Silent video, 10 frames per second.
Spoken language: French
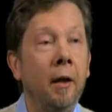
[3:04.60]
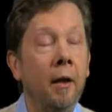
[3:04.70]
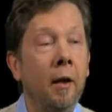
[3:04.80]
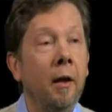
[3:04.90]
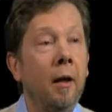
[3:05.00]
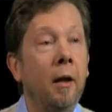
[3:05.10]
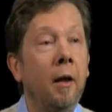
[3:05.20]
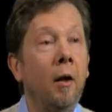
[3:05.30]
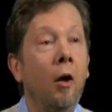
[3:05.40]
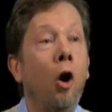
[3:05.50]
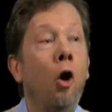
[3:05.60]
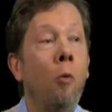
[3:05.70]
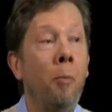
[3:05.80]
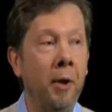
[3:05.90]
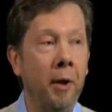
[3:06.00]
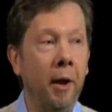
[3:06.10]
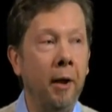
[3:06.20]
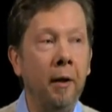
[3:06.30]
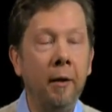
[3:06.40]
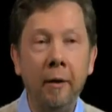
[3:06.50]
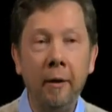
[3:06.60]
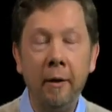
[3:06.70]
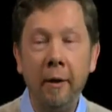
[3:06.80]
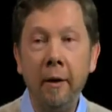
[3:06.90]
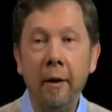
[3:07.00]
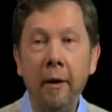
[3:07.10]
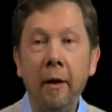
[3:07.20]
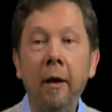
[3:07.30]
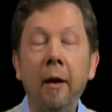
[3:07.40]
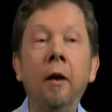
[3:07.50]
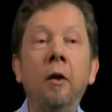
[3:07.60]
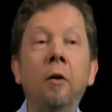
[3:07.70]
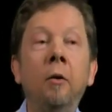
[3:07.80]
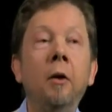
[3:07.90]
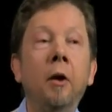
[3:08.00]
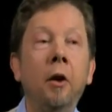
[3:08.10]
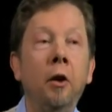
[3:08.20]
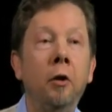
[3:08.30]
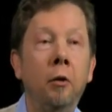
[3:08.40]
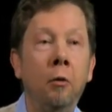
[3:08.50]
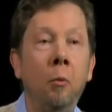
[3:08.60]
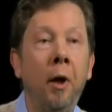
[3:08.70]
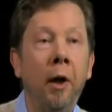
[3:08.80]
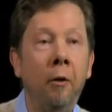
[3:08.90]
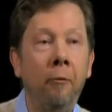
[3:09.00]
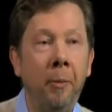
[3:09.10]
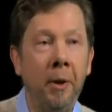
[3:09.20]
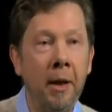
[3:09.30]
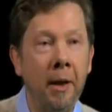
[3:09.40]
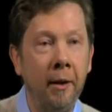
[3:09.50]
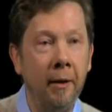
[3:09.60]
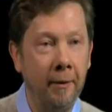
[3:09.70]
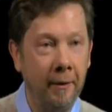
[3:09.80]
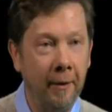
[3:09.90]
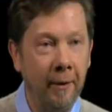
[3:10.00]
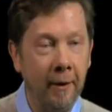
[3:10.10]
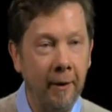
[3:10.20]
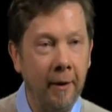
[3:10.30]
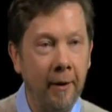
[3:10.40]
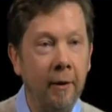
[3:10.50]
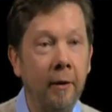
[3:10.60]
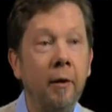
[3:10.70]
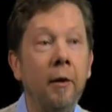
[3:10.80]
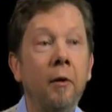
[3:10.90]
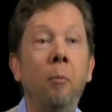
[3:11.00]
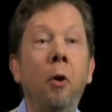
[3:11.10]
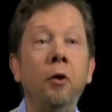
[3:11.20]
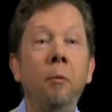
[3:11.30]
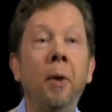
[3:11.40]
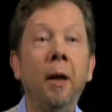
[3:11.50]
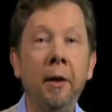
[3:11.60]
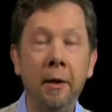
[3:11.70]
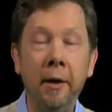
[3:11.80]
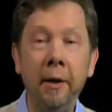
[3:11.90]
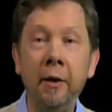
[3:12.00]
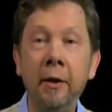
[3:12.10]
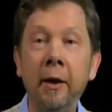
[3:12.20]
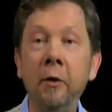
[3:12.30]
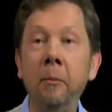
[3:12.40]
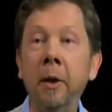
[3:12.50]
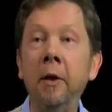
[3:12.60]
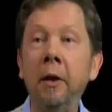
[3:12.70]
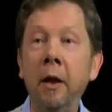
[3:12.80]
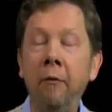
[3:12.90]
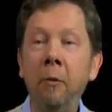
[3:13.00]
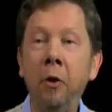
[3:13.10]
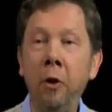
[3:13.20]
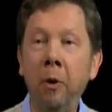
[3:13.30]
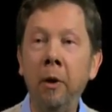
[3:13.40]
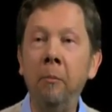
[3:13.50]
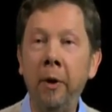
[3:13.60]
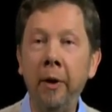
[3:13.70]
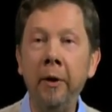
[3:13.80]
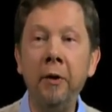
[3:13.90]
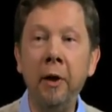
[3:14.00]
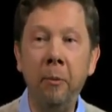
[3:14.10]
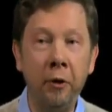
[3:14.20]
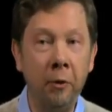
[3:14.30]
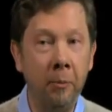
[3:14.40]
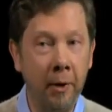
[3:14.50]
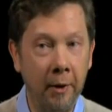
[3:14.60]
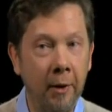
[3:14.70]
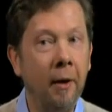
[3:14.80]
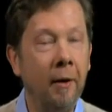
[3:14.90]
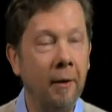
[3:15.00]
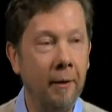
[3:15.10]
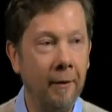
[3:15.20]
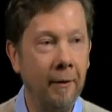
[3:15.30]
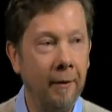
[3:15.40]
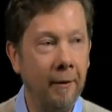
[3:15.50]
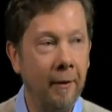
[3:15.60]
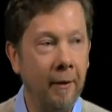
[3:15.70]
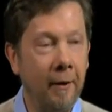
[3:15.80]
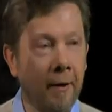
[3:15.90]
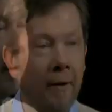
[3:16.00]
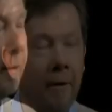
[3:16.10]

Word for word: de crise qu'elle soit personnelle ou collective, il s'agit en fait d'une ouverture à un nouvel état d'être, une possibilité. Ça ne signifie pas que tout le monde va